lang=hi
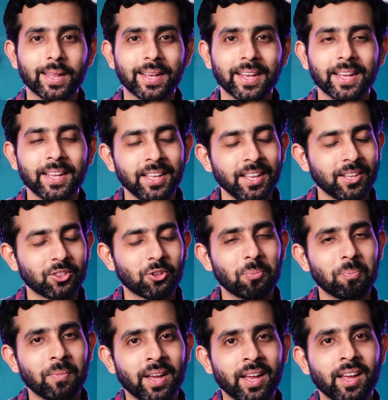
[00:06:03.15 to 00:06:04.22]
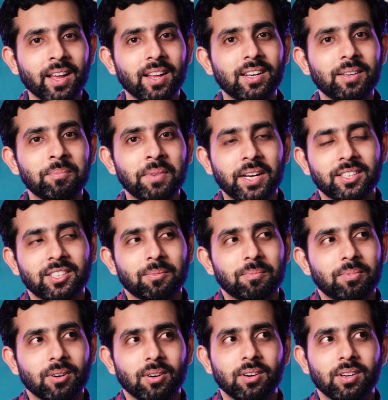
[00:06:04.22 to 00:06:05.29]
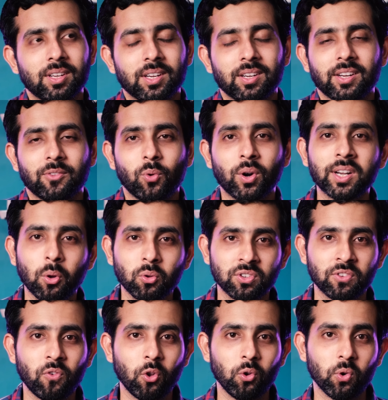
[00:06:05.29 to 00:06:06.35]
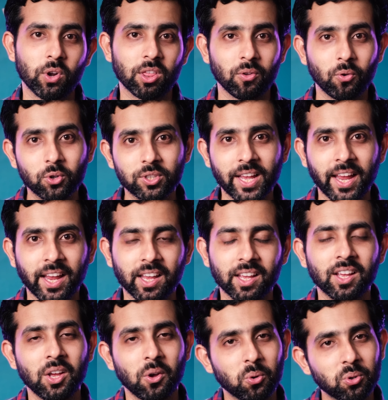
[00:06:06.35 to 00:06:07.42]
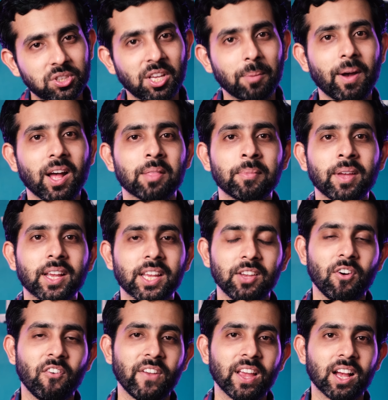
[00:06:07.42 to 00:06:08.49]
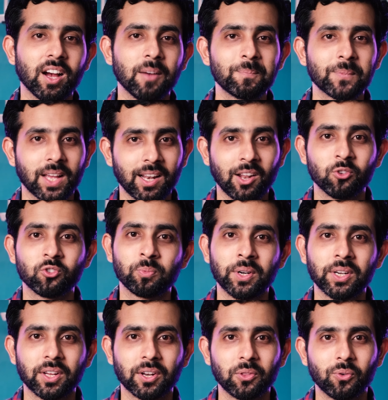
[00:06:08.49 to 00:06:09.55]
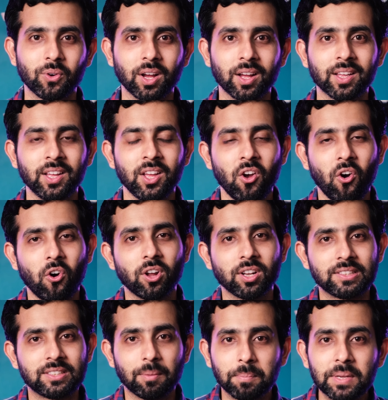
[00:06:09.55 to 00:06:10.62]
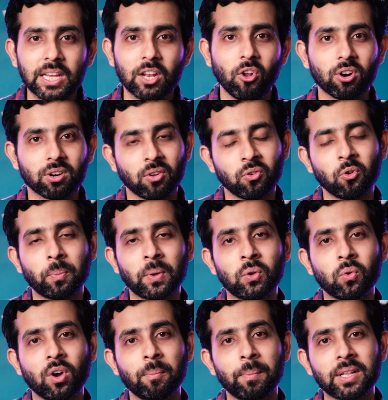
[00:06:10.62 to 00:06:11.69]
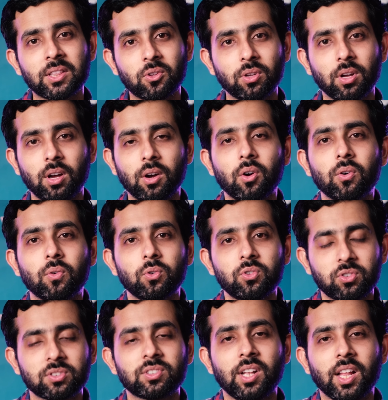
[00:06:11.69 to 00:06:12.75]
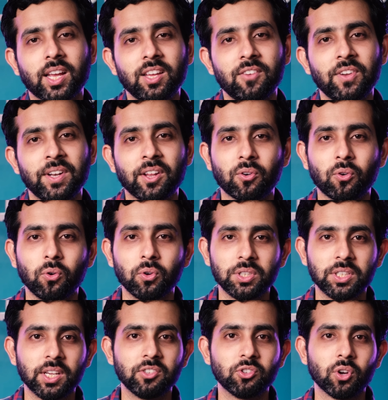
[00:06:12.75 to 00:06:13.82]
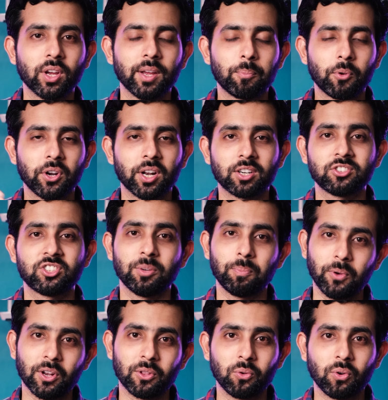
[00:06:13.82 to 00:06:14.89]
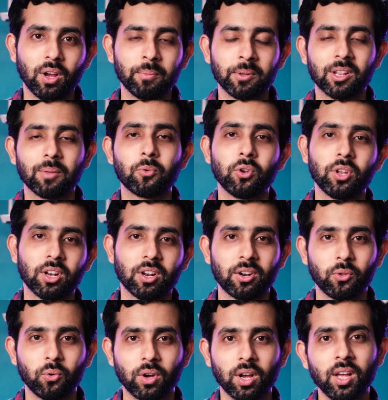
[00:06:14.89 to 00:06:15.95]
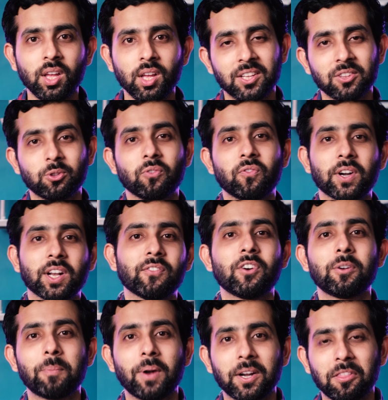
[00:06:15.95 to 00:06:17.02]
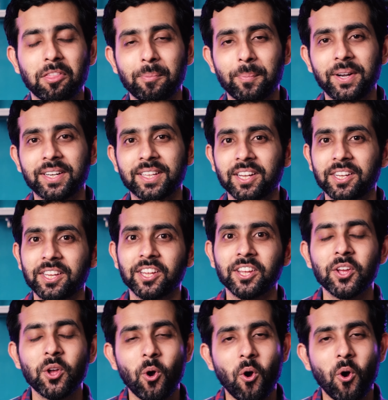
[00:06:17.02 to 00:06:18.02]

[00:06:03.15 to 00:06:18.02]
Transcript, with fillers: देंगे तो मैं मेरे जब 1000 फॉलोअर हो जाएंगे उसके बाद मैं गिव अवे का अनाउंसमेंट कर दूंगा और जब भी ये लॉकडाउन ओपन होगा मैं उस लकी विनर को ये जो है प्रोडक्ट शिप कर दूंगा मतलब कुरियर कर दूंगा तो फटाफट पार्टिसिपेट करिए